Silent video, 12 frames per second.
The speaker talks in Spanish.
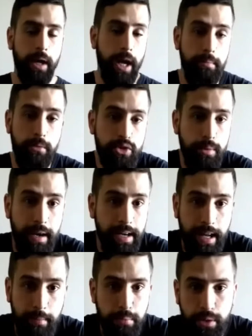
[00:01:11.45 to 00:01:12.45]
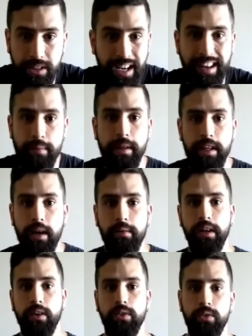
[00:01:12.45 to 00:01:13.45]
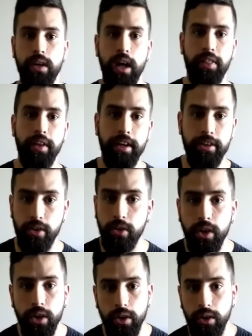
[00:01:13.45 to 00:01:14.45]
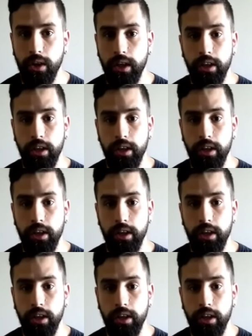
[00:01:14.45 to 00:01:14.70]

caímos de manera pues irremediable con un cacereño eh,